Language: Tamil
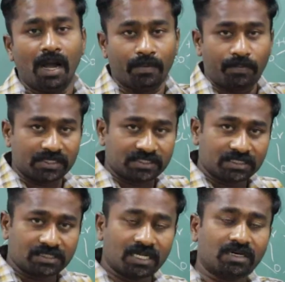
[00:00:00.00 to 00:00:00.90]
அப்போ ப்ளஸ்
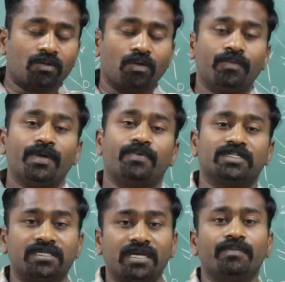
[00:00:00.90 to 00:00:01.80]
சிக்ஸில் இருக்க குரோமியம்
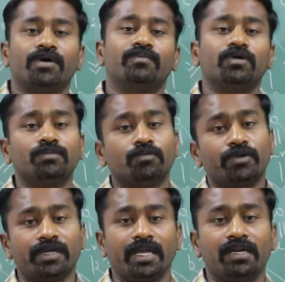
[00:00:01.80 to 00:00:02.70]
ப்ளஸ் த்ரீயாக மாறும்போது
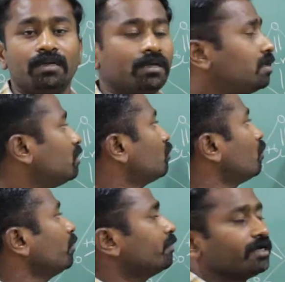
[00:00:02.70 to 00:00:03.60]
மூணு கெயின் ரெண்டு
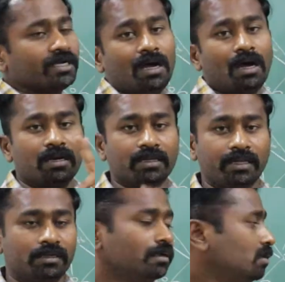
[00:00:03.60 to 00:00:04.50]
குரோமியம் இருக்குது ஆறு
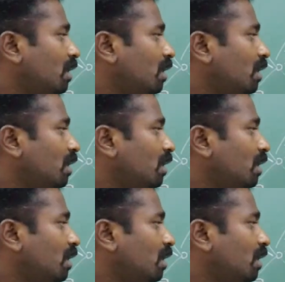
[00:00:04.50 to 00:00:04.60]
கெயின்